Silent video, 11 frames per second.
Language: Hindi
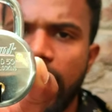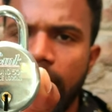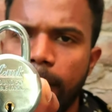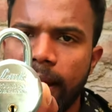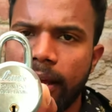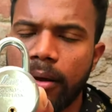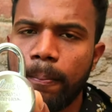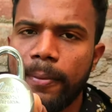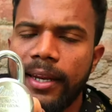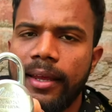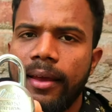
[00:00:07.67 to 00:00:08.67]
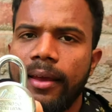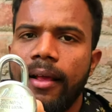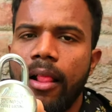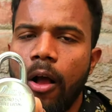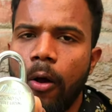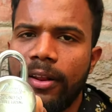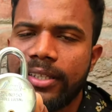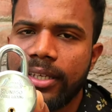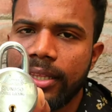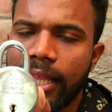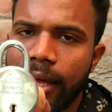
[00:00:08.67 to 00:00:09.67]
जाना माना कंपनी है और
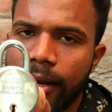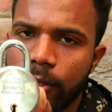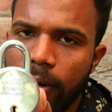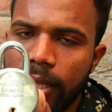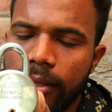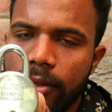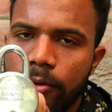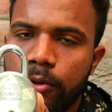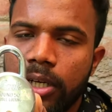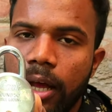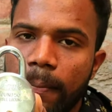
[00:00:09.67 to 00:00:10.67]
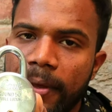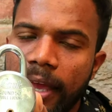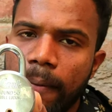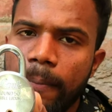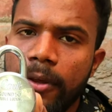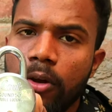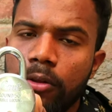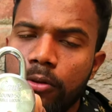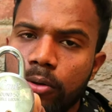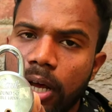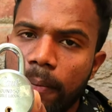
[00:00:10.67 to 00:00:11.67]
इसके ताले जो आते हैं दोस्तों काफ़ी हैवी और
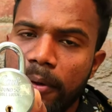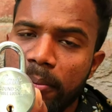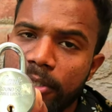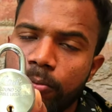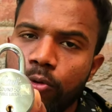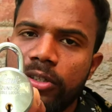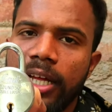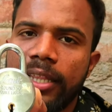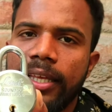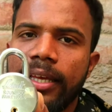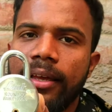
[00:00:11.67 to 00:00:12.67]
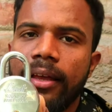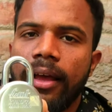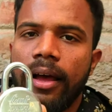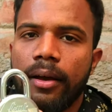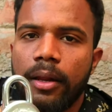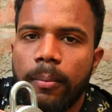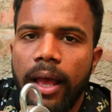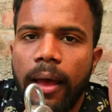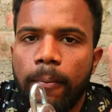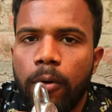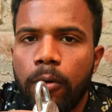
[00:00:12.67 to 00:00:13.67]
दोस्तों काफ़ी मजबूत आते हैं अगर मैं
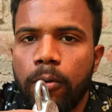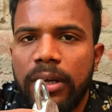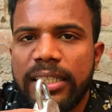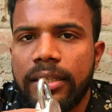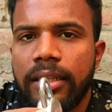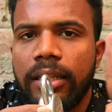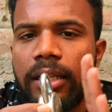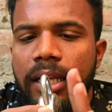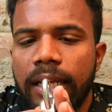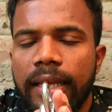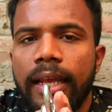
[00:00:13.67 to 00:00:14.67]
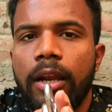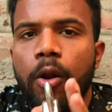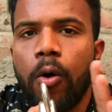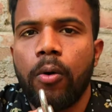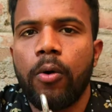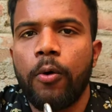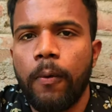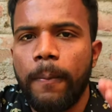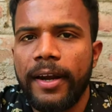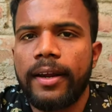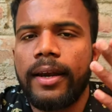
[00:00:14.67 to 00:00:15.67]
आप लोग को इस लिंक के लॉक को
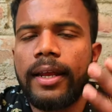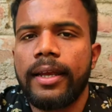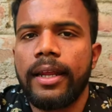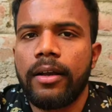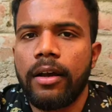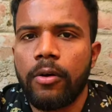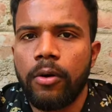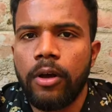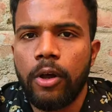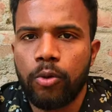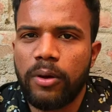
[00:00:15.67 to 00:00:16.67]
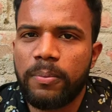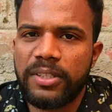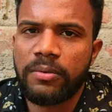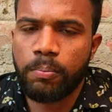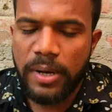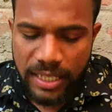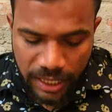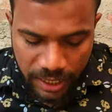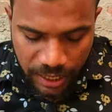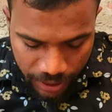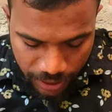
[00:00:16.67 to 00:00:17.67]
ओपन करने के लिए कहूँ तो आप सिंपल से
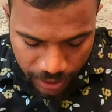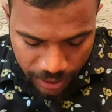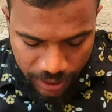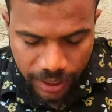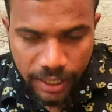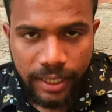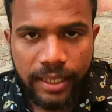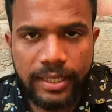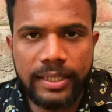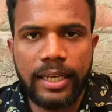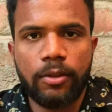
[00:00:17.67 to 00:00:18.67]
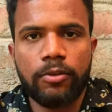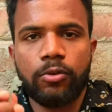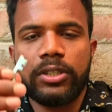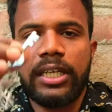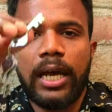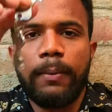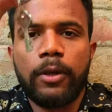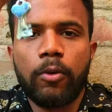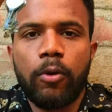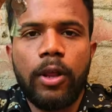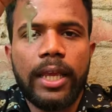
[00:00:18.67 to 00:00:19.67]
क्या करेंगे इसके दोस्तों चाबी
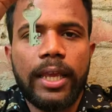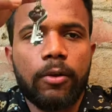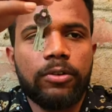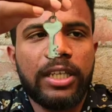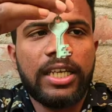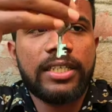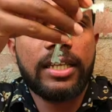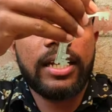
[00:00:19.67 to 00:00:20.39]
को लेंगे कुछ इस